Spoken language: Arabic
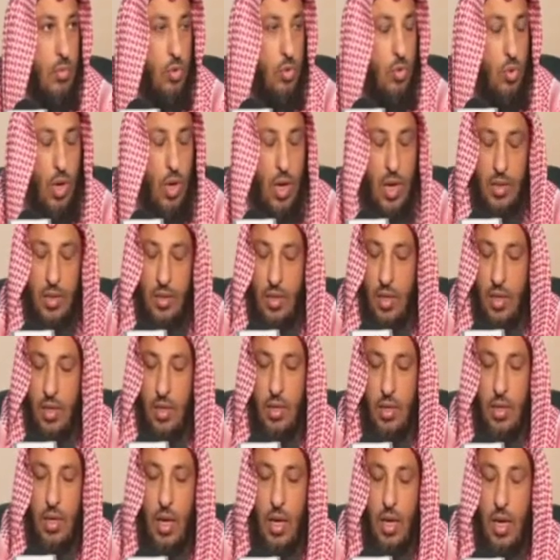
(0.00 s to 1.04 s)

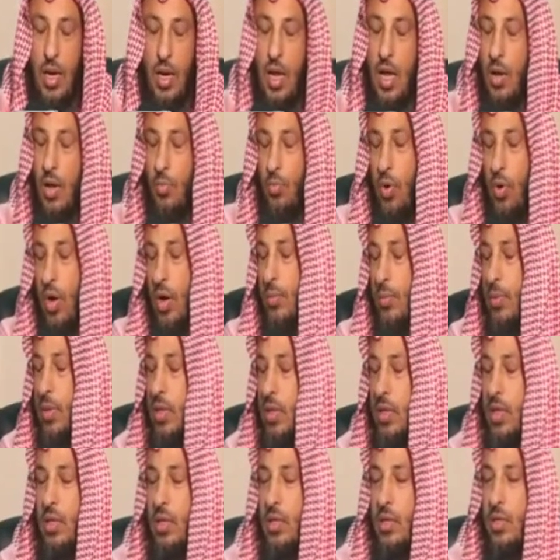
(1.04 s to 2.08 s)
دعاة على
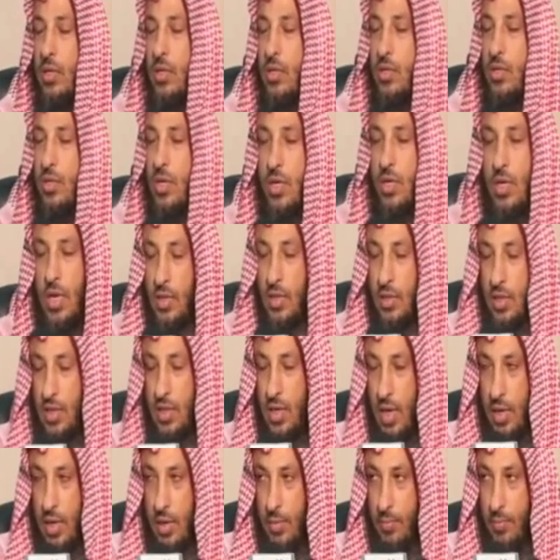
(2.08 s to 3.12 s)
أبواب جنات
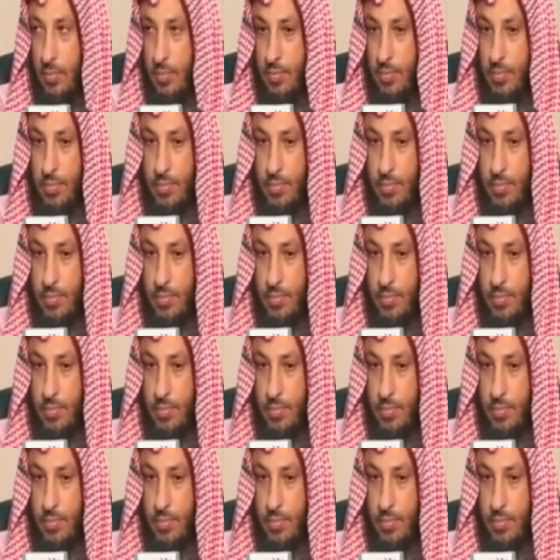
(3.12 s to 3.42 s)
النعيم